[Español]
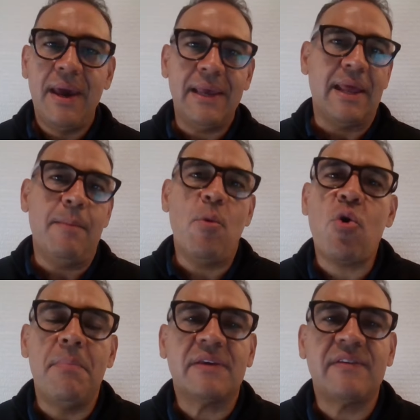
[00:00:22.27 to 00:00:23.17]
estaremos
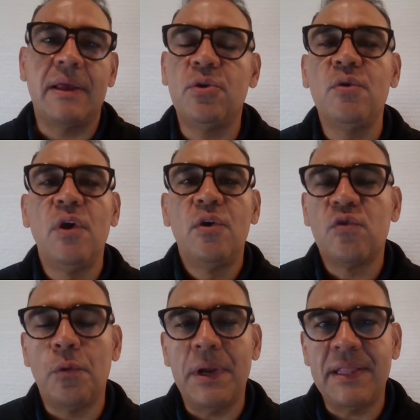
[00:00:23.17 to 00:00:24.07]
conversando
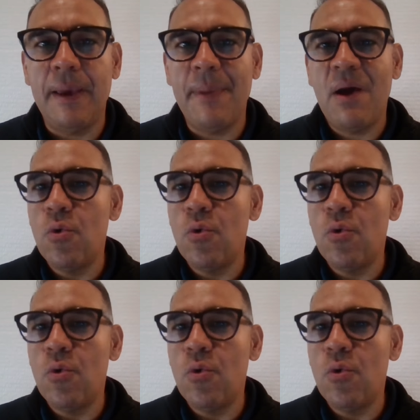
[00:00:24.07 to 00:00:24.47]
sobre temas